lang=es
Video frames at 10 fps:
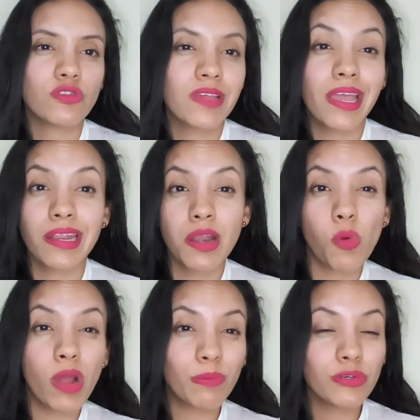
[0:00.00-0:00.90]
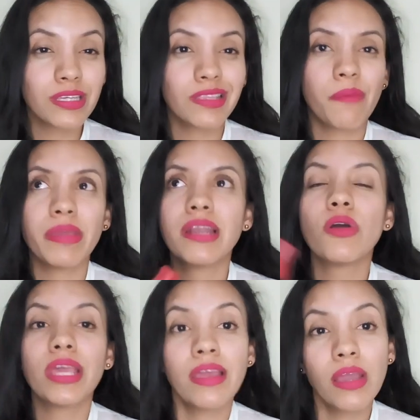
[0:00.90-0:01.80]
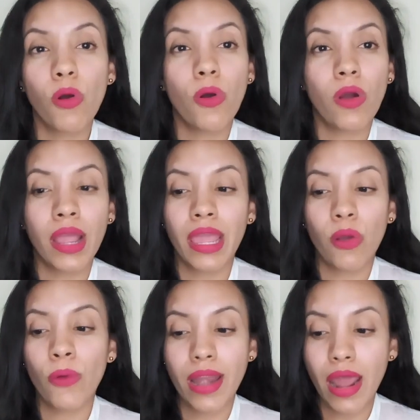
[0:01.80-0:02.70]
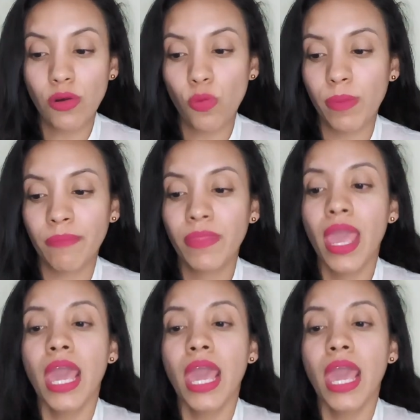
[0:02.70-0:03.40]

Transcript: no sé, en el cuerpo sí también y, eh, o en la ropa.